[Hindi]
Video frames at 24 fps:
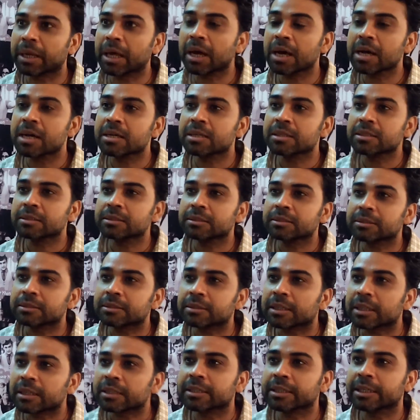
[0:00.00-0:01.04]
बड़ा
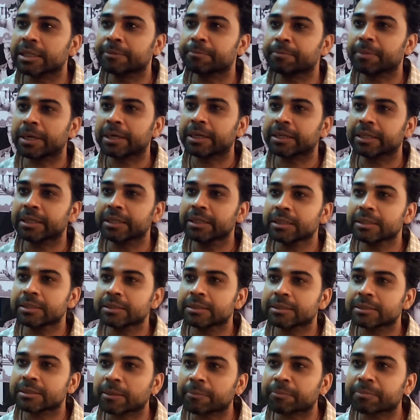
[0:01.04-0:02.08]
कर नहीं पाएंगे
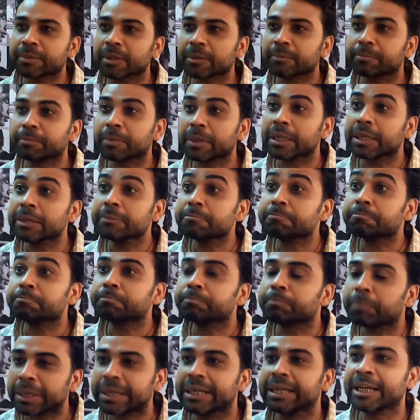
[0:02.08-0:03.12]
तब तक बड़े
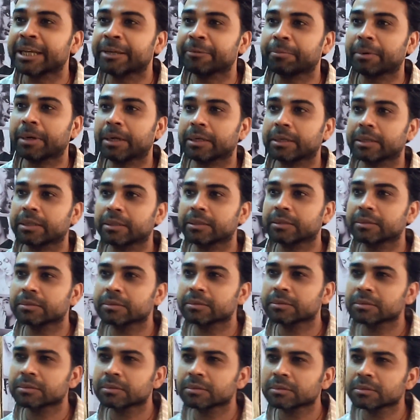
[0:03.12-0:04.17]
बन नहीं पाएंगे
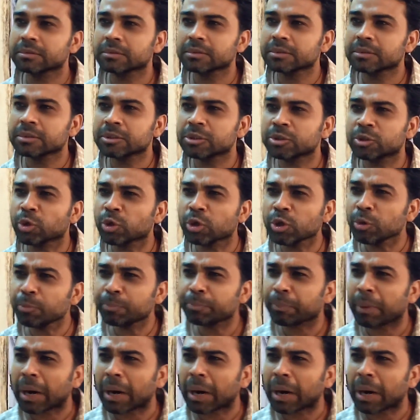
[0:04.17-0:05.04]
क्योंकि